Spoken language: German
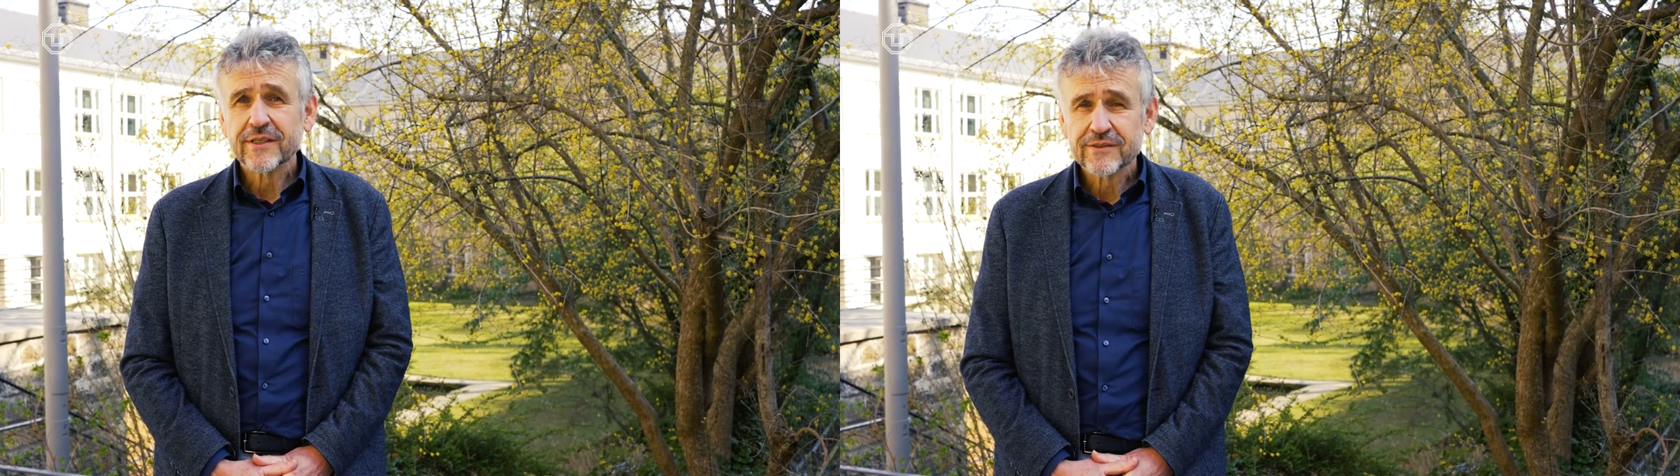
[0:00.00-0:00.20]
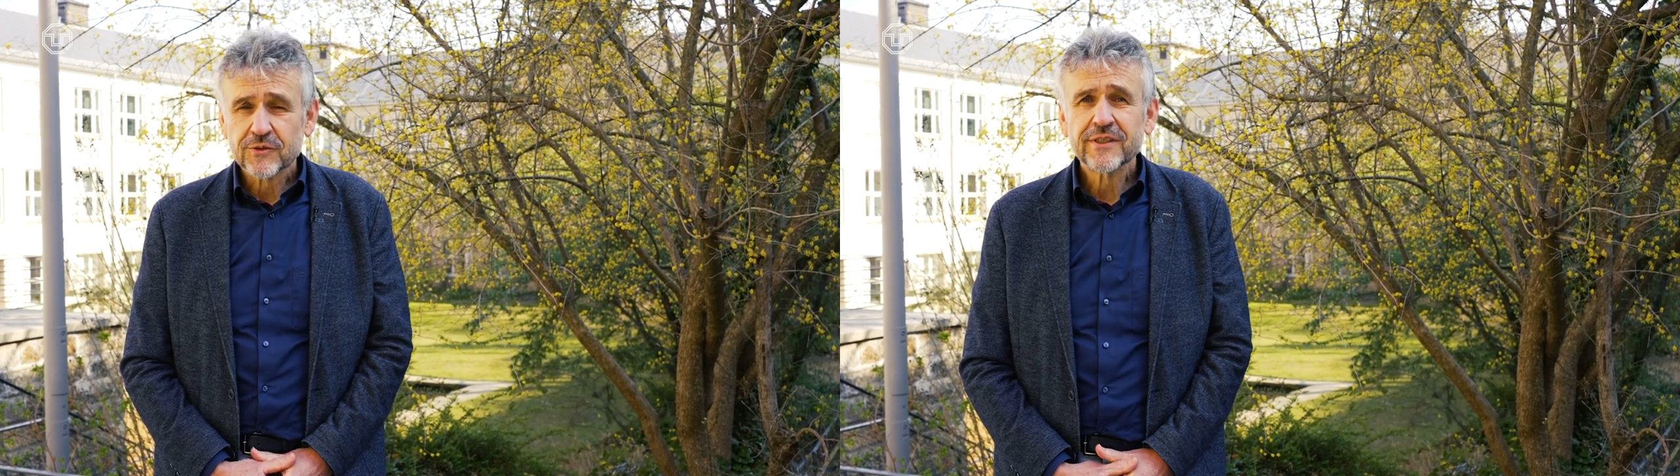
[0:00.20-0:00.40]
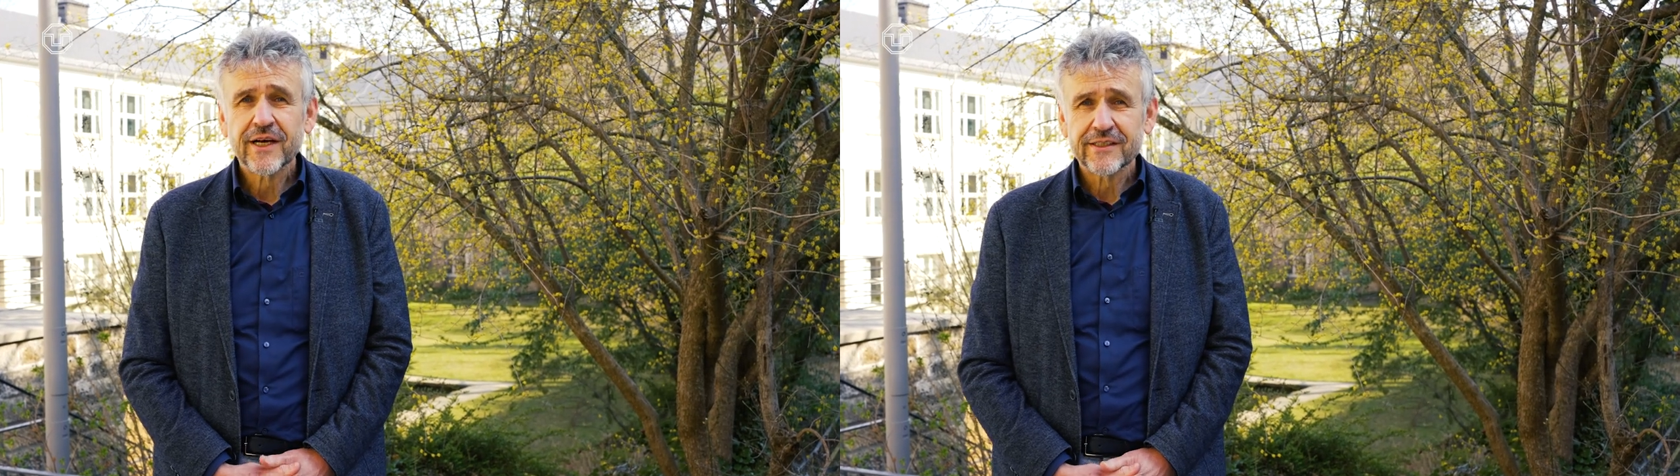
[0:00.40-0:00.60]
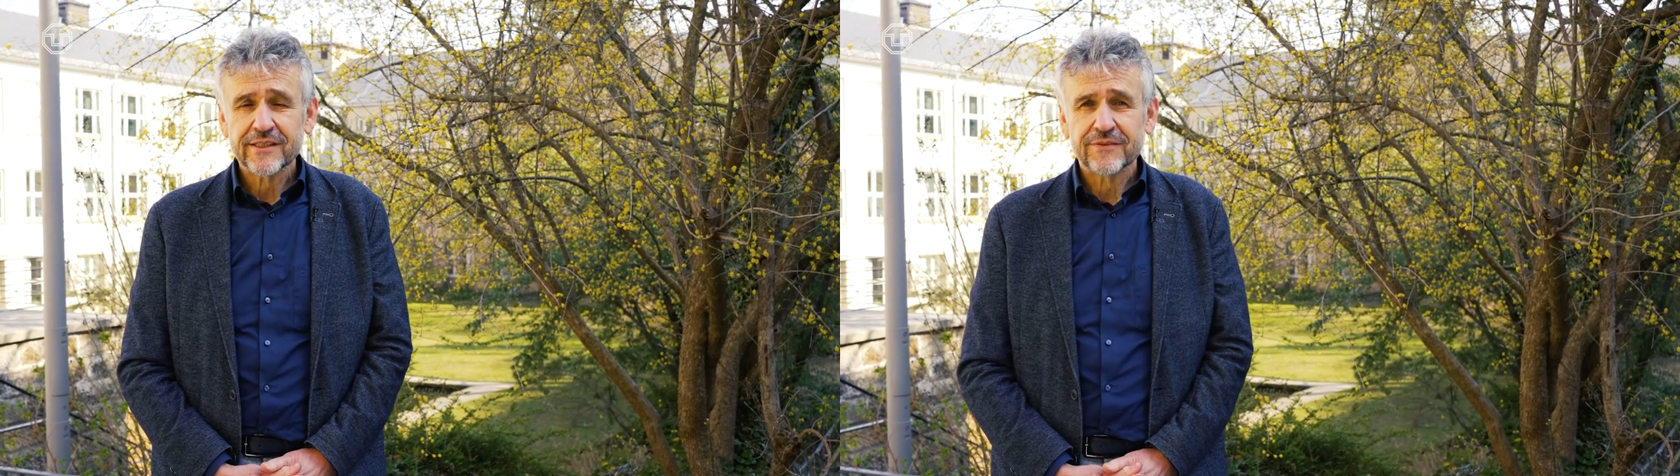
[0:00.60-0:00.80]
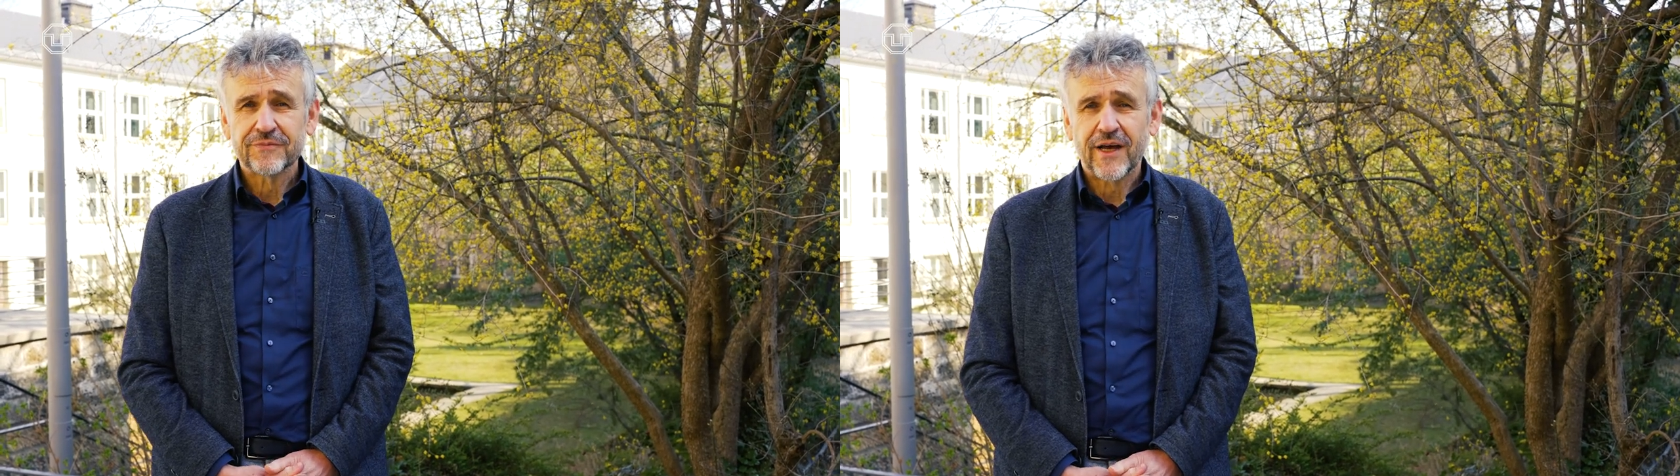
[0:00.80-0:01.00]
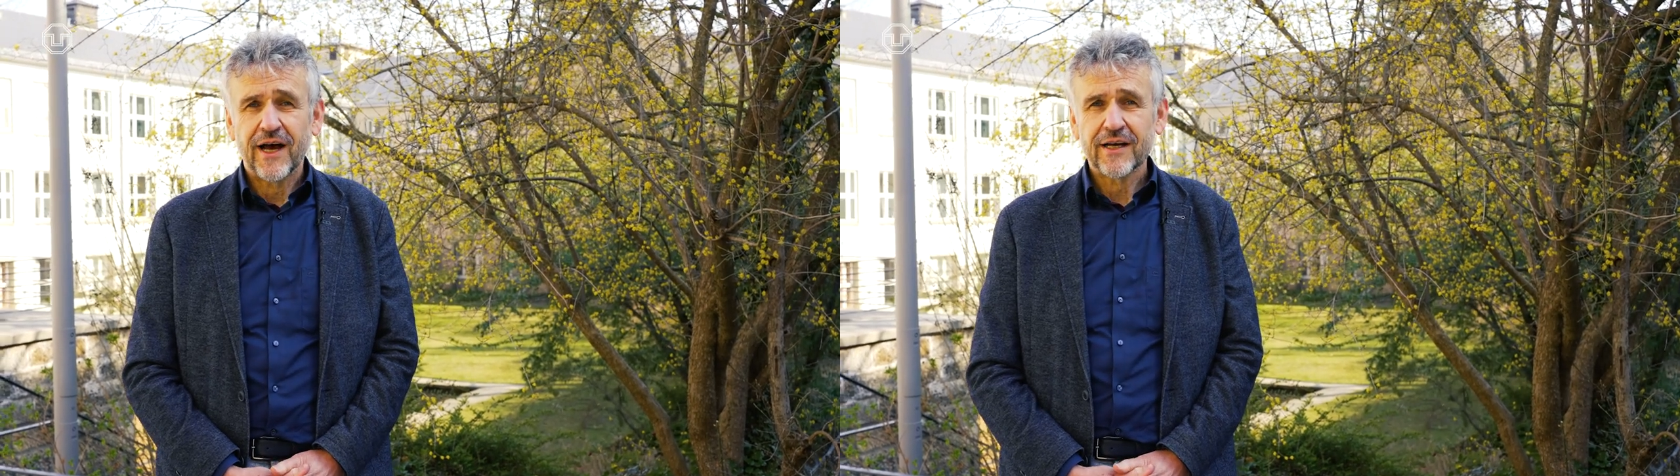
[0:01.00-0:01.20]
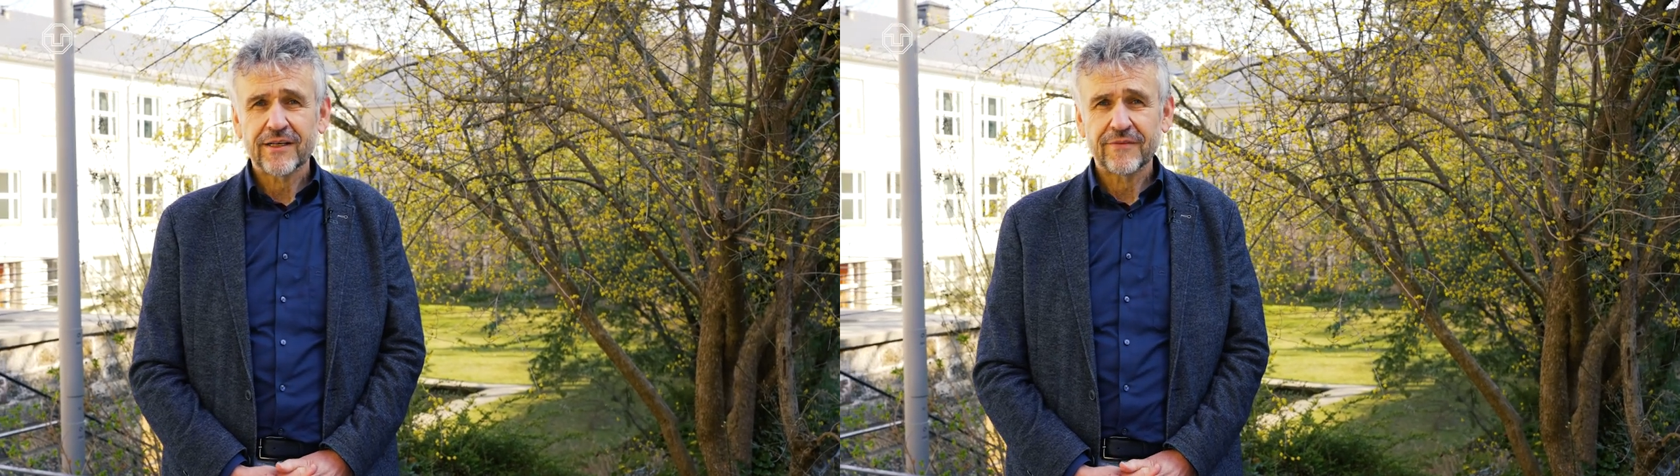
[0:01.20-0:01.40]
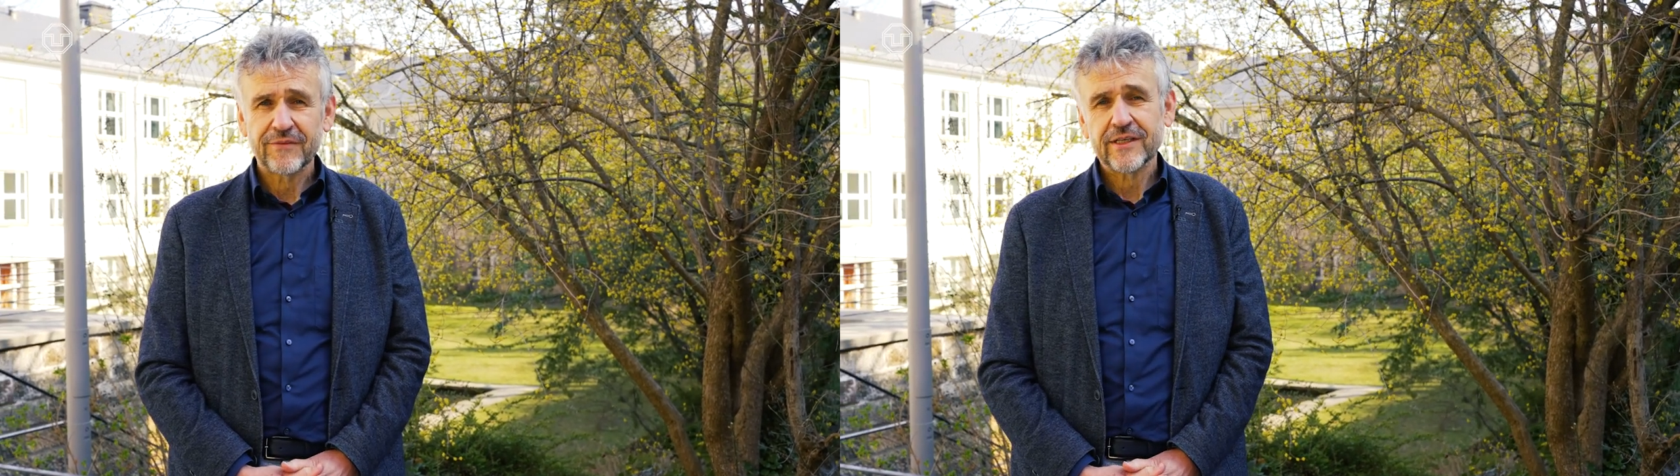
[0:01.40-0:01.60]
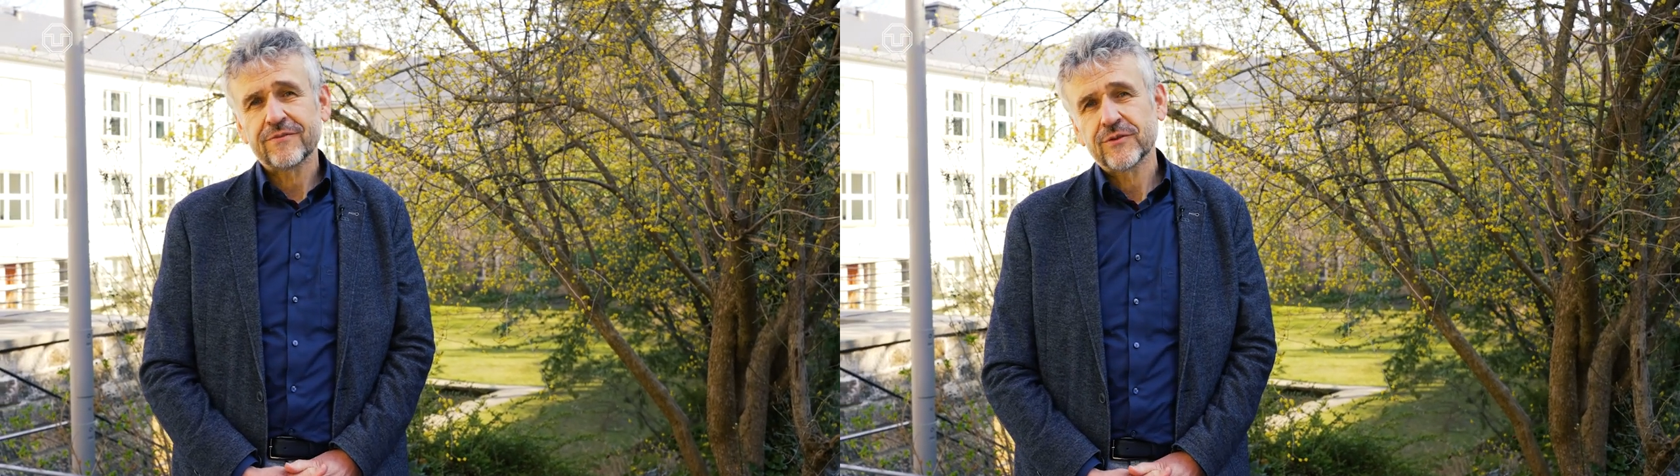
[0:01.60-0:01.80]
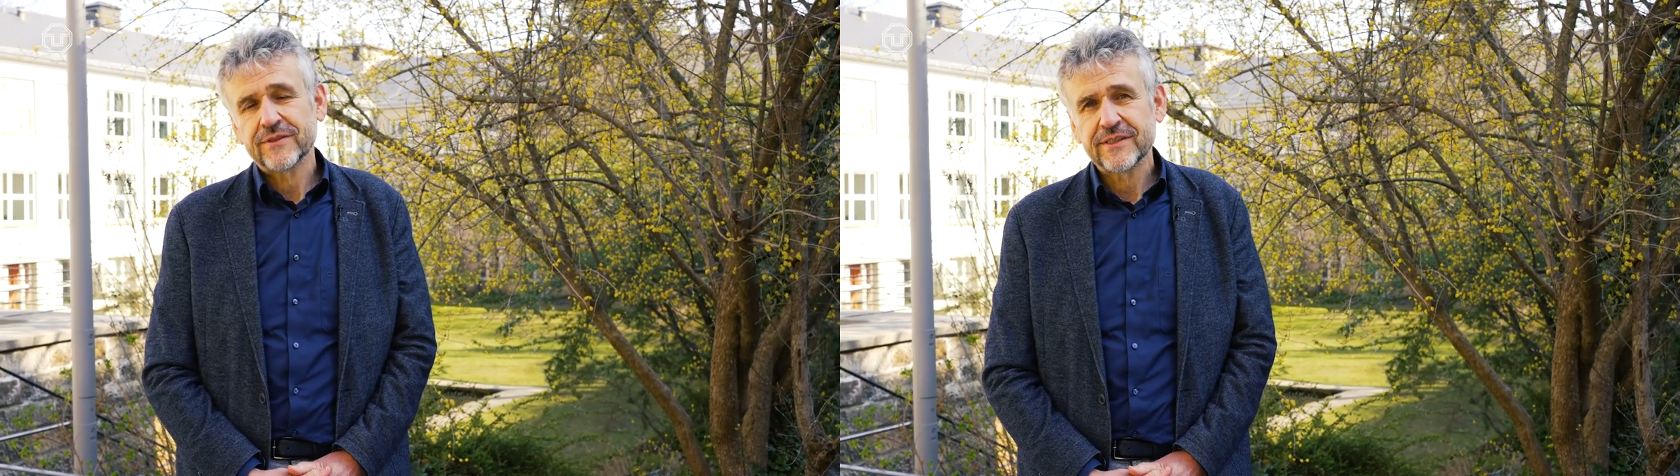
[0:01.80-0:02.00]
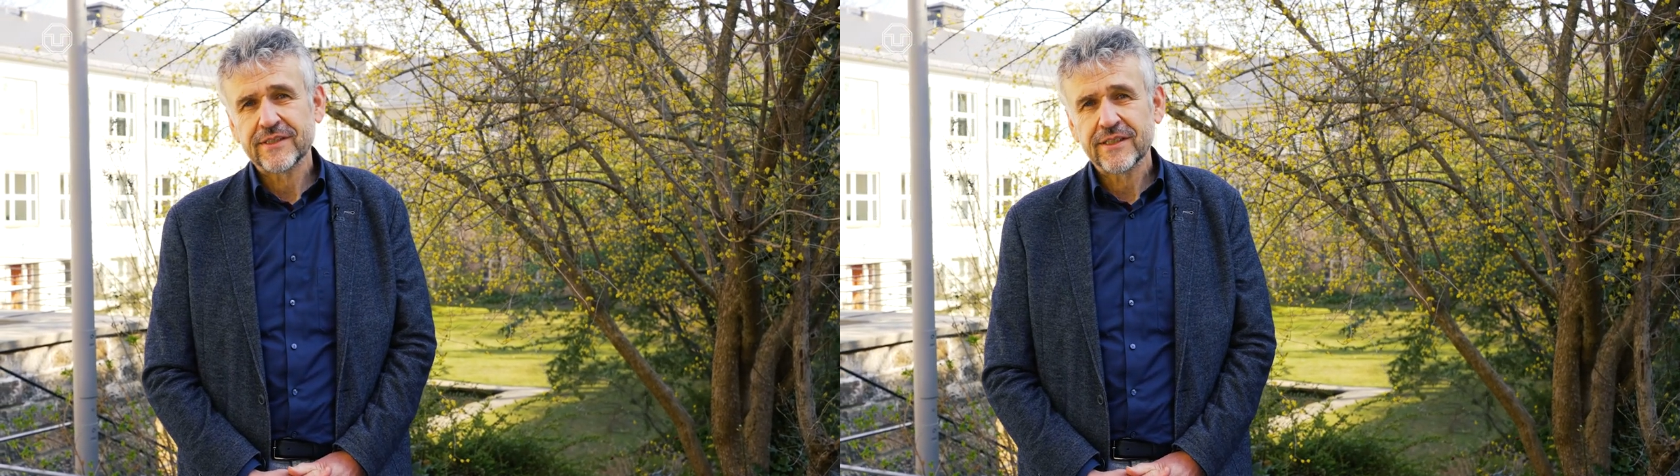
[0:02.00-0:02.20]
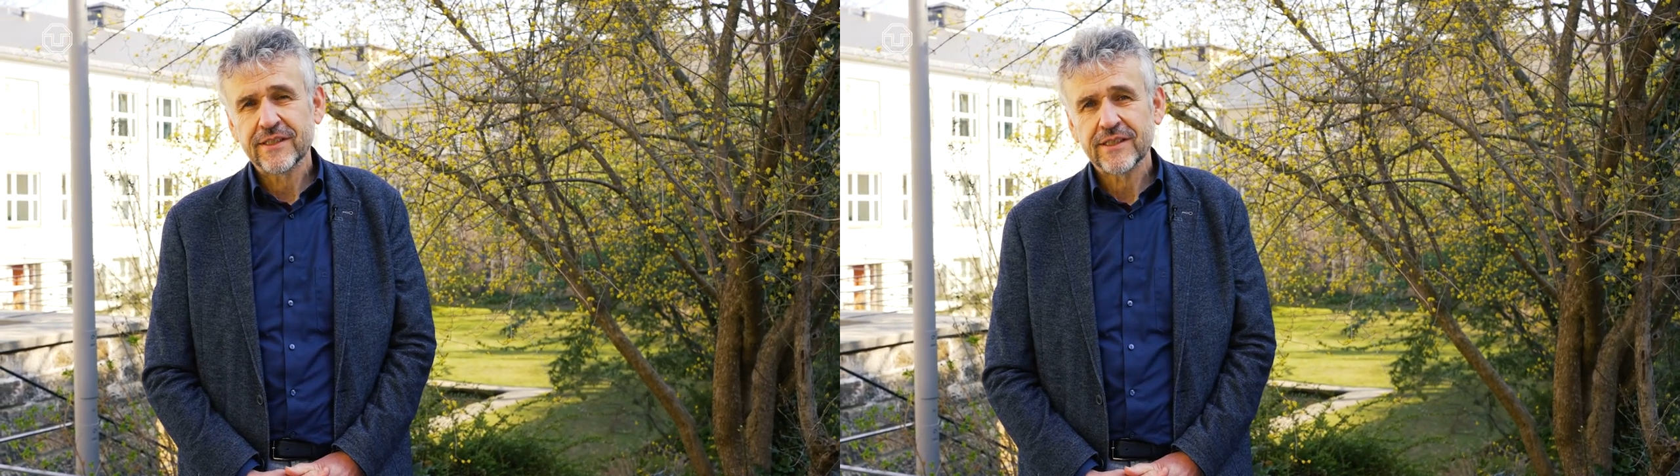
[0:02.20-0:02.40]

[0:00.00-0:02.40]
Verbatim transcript: gesundheitlichen Fragen wieder für Sie